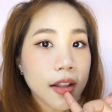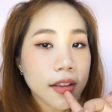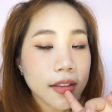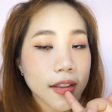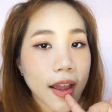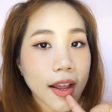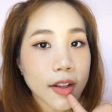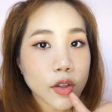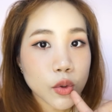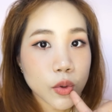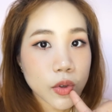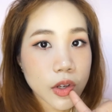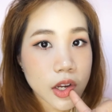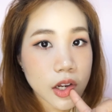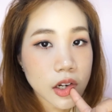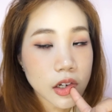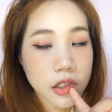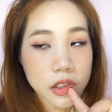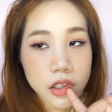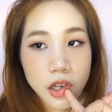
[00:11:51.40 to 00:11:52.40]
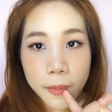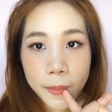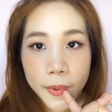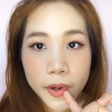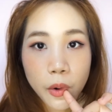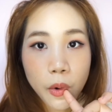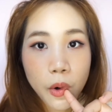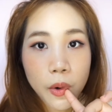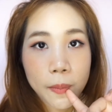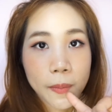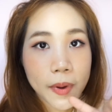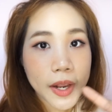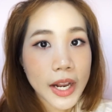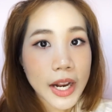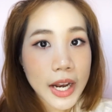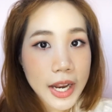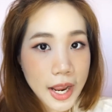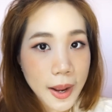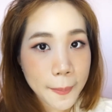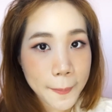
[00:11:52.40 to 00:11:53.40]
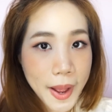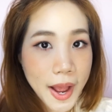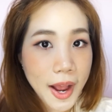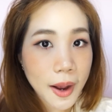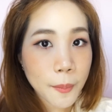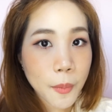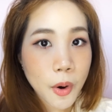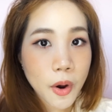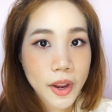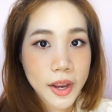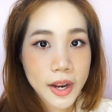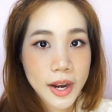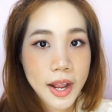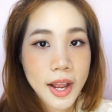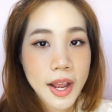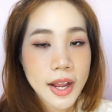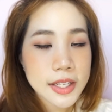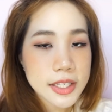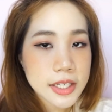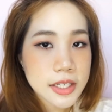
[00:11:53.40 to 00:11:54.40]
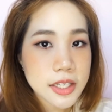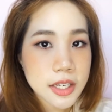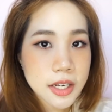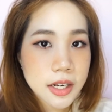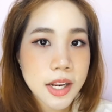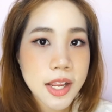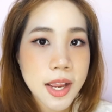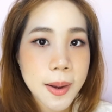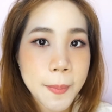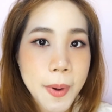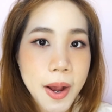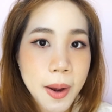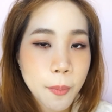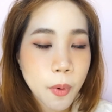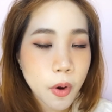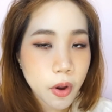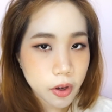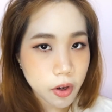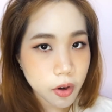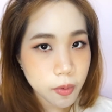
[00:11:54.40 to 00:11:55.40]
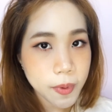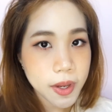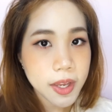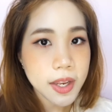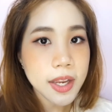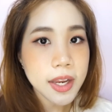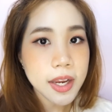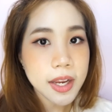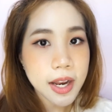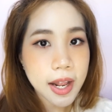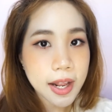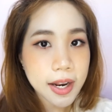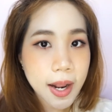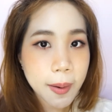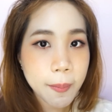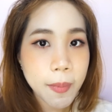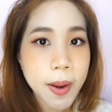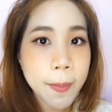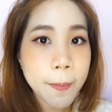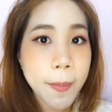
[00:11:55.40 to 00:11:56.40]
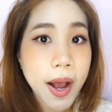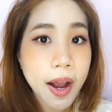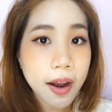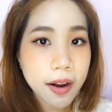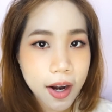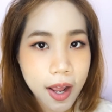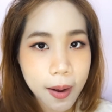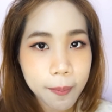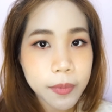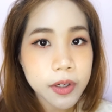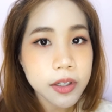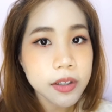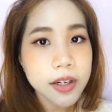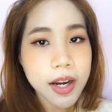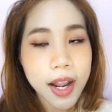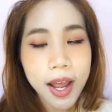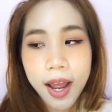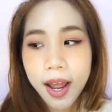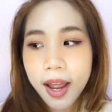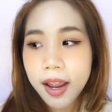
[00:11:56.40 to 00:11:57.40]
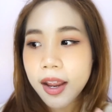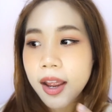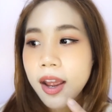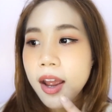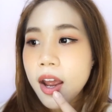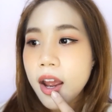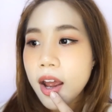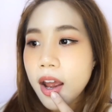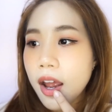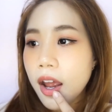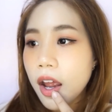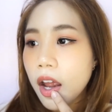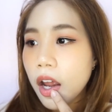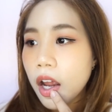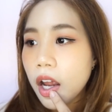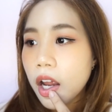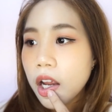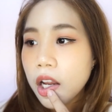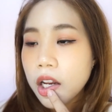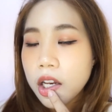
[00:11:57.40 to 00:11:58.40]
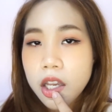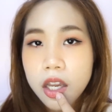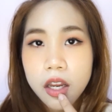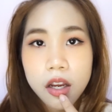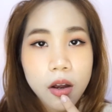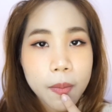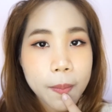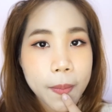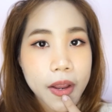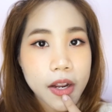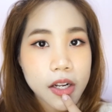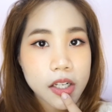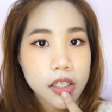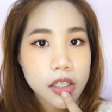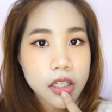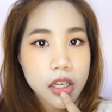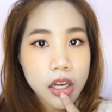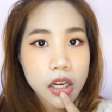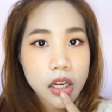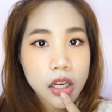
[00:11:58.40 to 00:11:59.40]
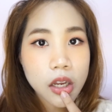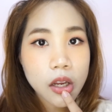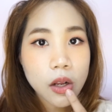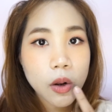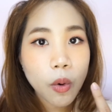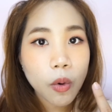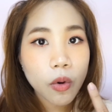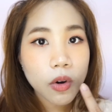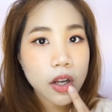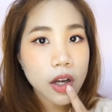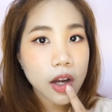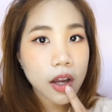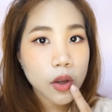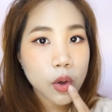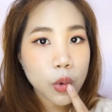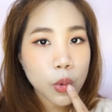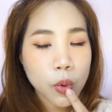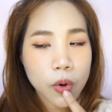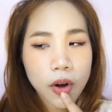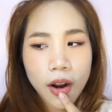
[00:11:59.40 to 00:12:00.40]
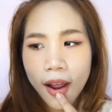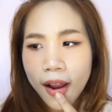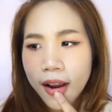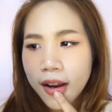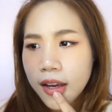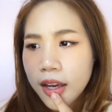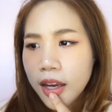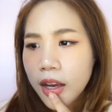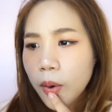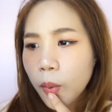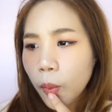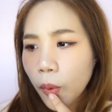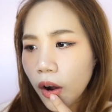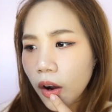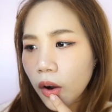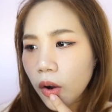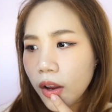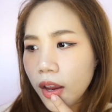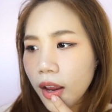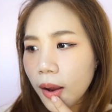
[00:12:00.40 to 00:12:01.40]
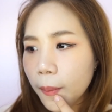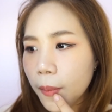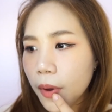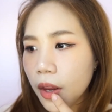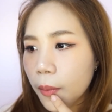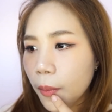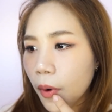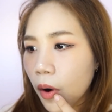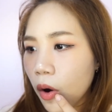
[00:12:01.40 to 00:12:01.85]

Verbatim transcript: แต่จุดนี้คือเติ้มเป็นคนไม่ได้เลียปากบ่อยนะคะจริงๆเลียปากบ่อยก็ไม่ดีนะทำให้ปากคล้ำขึ้นได้นี่ก็เป็นสีที่หลงเหลืออยู่นะคิดว่าก็ยังมีพ